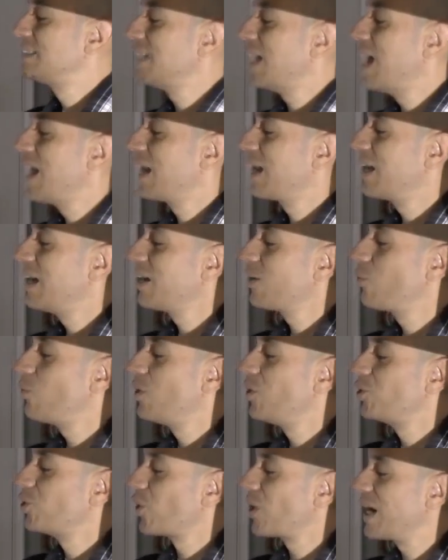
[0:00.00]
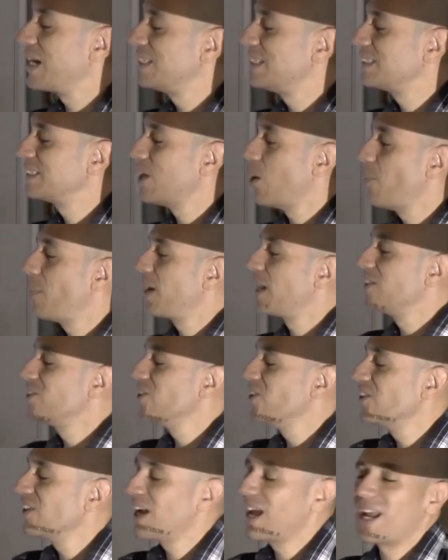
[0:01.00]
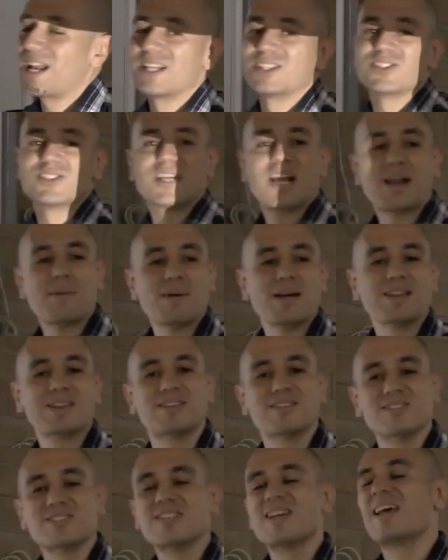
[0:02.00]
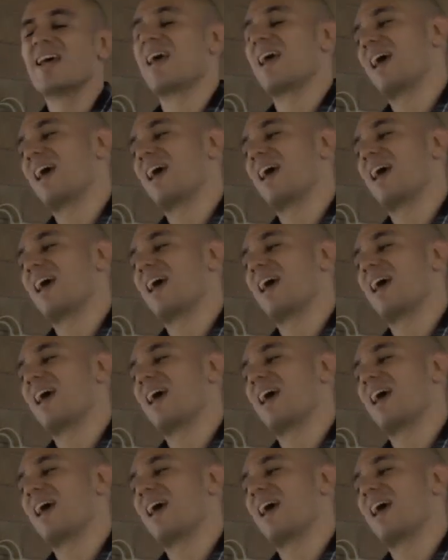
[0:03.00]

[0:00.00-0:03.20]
salgan cuando yo realice esta operación en estos elementos.